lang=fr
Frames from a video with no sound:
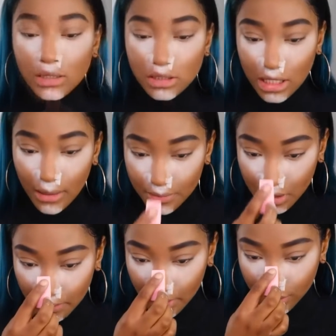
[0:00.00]
Je
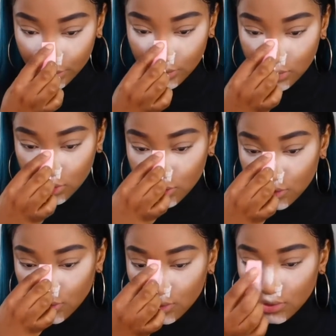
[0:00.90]
l'applique partout sur
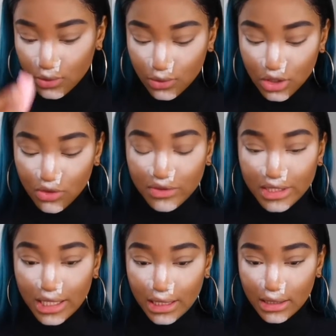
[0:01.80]
les zones où j'ai envie
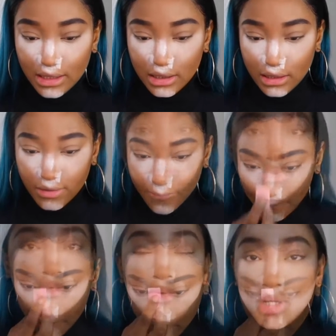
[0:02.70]
d'éclairer.
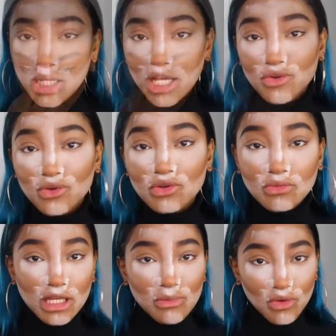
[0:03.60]
Donc là j'ai en
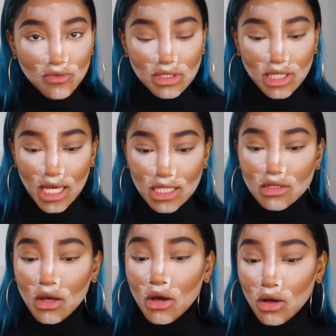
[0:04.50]
truc de mon
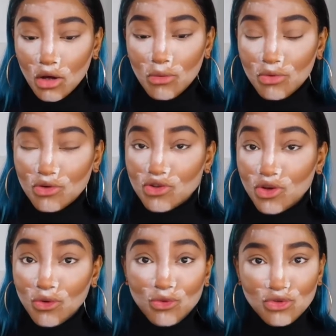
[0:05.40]
visage. Euh, pour les
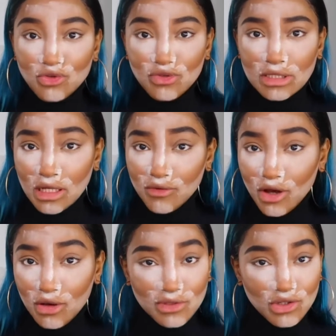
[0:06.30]
gens qui ont toujours voulu
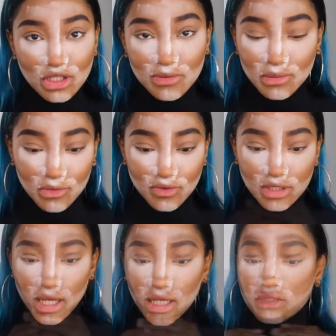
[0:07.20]
savoir comment est-ce que je vais avec mon
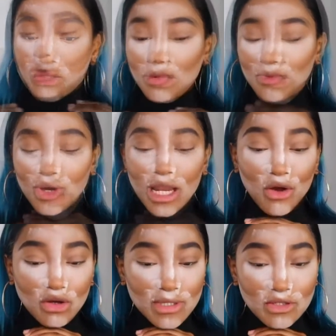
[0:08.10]
visage. Voilà
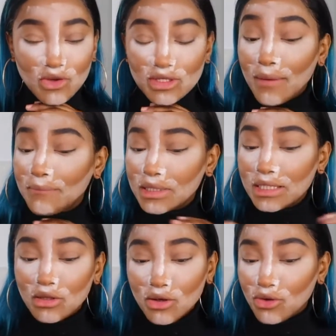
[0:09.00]
comment est-ce que
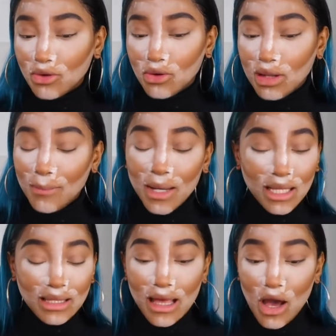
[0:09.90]
j'applique euh, la
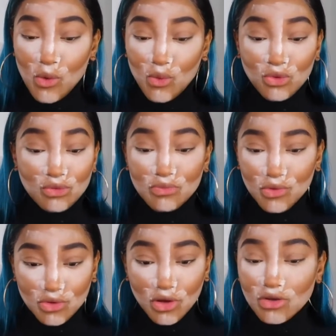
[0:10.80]
banana ou une
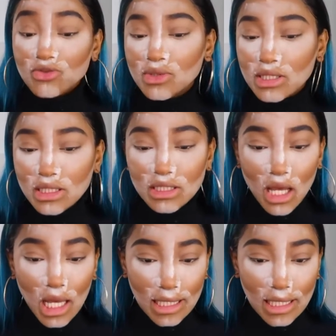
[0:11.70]
poudre translucide.